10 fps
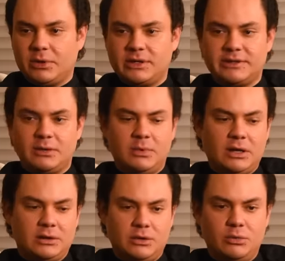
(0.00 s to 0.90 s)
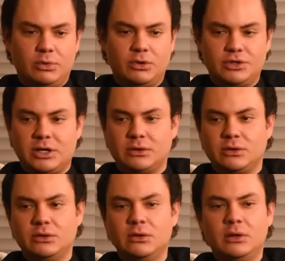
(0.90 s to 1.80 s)
para ser parte de un
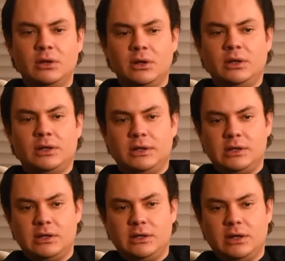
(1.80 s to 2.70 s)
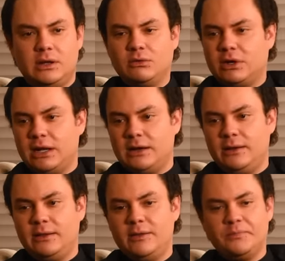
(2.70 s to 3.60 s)
proyecto, eh, era un
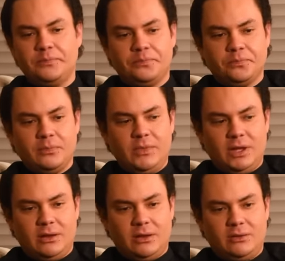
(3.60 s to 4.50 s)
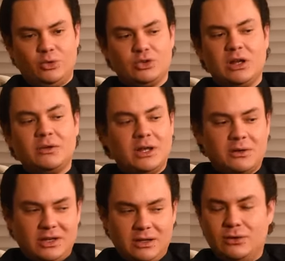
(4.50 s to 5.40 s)
reality. Eh, yo ya había
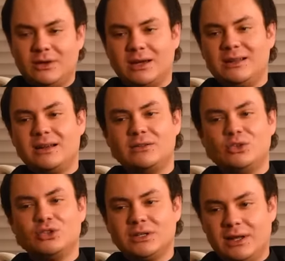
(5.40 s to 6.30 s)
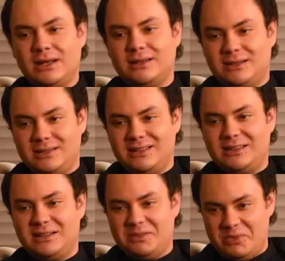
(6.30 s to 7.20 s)
venido de ganar dos realities
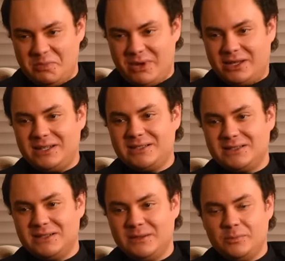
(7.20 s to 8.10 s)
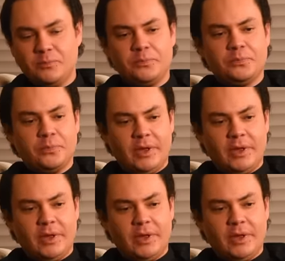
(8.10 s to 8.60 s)
en, mi país. Ajá.